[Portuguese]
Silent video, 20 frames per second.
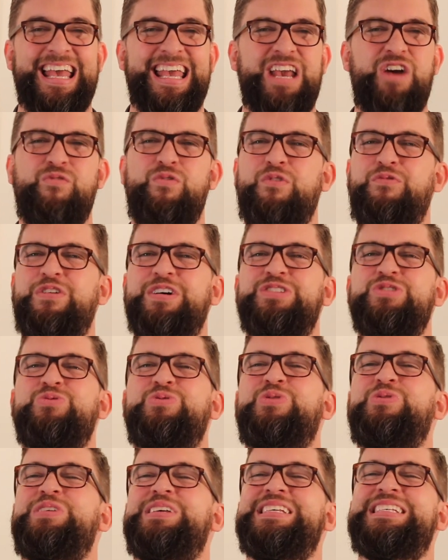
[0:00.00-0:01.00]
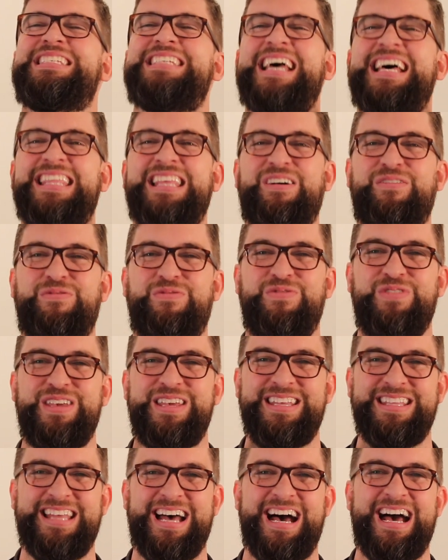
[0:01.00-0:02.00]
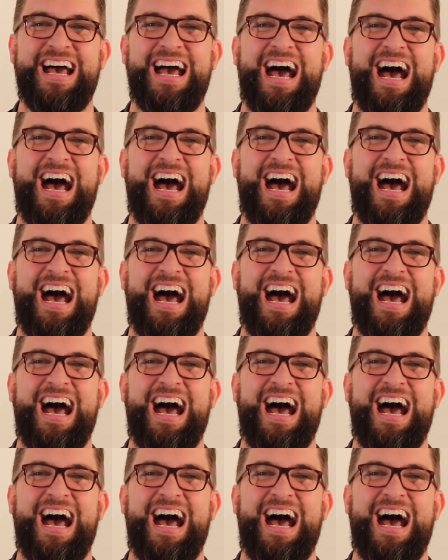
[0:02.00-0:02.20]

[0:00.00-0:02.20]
eu vou fazer o que eu quiser da vida,